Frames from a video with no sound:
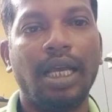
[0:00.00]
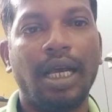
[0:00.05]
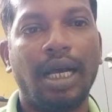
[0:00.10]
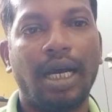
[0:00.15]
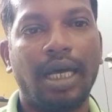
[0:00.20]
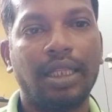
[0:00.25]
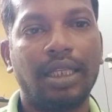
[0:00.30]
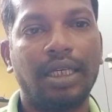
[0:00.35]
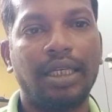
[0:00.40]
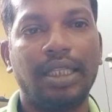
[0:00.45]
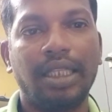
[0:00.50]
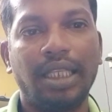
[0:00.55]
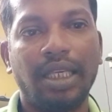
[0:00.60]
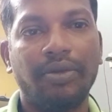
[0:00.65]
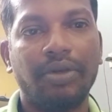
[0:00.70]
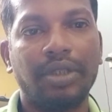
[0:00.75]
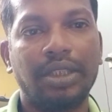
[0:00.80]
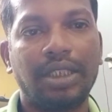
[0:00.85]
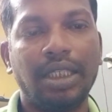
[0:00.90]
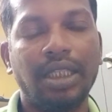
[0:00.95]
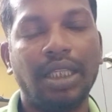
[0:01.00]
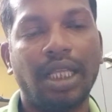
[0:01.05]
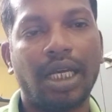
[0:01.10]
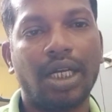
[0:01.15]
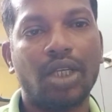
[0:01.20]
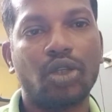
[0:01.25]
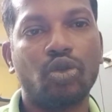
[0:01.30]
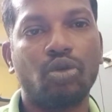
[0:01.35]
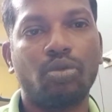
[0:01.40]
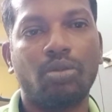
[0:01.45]
அந்த நிதியை வச்சு இந்த
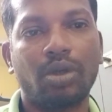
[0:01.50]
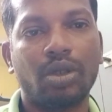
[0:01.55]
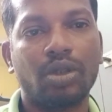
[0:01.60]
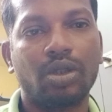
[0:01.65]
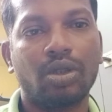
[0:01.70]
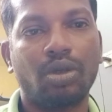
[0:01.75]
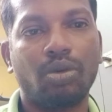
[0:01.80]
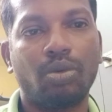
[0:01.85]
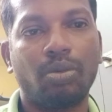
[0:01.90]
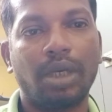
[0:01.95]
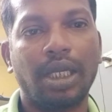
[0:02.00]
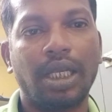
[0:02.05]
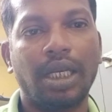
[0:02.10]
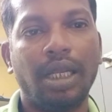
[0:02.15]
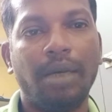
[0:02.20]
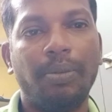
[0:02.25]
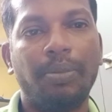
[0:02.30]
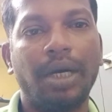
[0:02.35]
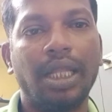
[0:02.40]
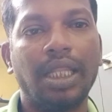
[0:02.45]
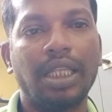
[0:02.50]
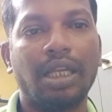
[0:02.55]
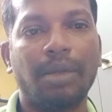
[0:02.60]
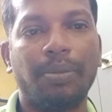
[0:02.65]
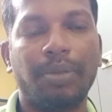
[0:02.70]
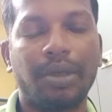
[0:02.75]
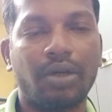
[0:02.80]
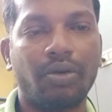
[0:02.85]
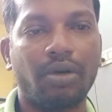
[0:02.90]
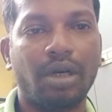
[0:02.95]
அரசு மருத்துவமனையில்
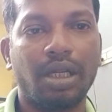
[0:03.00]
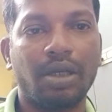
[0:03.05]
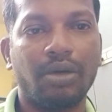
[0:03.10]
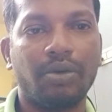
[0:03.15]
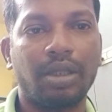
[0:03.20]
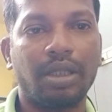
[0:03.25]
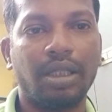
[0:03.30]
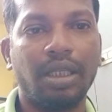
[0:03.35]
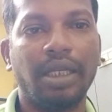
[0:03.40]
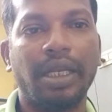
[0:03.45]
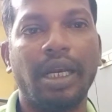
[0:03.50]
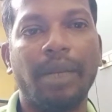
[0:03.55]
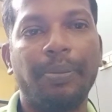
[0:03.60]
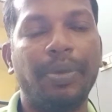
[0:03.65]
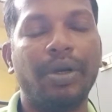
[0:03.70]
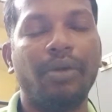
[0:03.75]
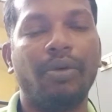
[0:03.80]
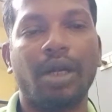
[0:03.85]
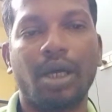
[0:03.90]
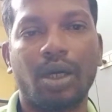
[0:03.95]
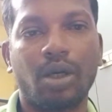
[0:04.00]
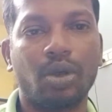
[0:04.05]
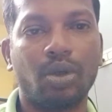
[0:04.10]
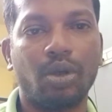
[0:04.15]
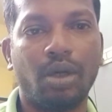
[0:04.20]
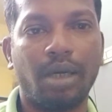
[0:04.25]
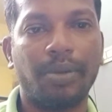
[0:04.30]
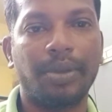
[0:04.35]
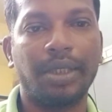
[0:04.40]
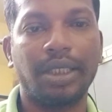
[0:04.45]
பாதிக்கப்பட்டவர்களுக்கு வந்து இழப்பீடு
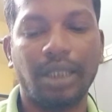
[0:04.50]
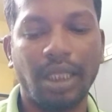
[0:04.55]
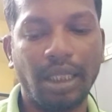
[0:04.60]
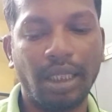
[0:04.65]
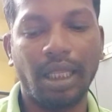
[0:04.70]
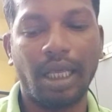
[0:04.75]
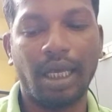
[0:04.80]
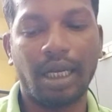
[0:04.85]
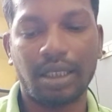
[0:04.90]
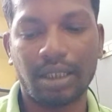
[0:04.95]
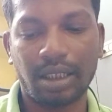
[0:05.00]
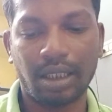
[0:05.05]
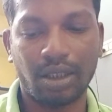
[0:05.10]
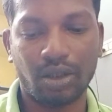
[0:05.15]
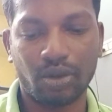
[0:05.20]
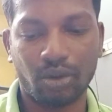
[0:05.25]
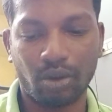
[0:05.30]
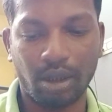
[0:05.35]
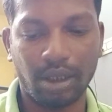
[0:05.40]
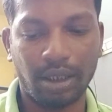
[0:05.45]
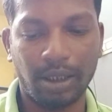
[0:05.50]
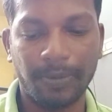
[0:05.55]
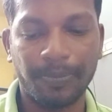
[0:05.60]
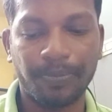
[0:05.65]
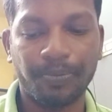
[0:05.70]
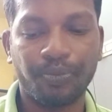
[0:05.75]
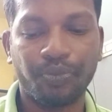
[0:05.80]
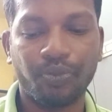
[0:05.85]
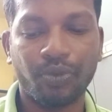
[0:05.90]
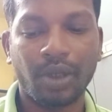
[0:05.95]
வழங்கணும் அப்படின்னு தான் இந்த அரசாணை சொல்லுது
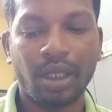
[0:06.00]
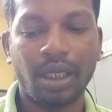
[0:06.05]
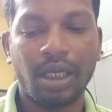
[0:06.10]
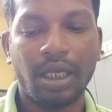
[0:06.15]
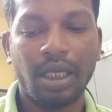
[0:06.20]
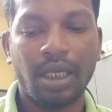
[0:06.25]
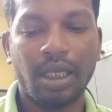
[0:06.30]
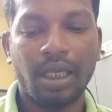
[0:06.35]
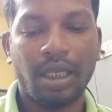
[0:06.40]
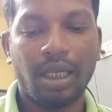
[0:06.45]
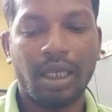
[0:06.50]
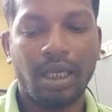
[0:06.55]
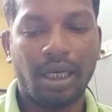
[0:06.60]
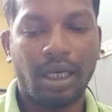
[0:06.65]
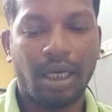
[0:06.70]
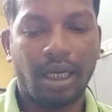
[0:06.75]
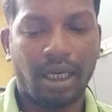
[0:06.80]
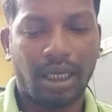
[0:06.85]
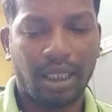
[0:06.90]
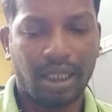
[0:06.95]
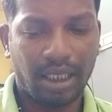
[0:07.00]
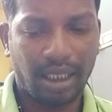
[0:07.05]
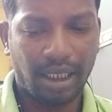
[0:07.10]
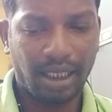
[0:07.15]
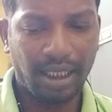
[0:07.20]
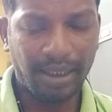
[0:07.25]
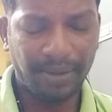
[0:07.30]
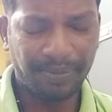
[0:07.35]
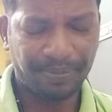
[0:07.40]
அதனால்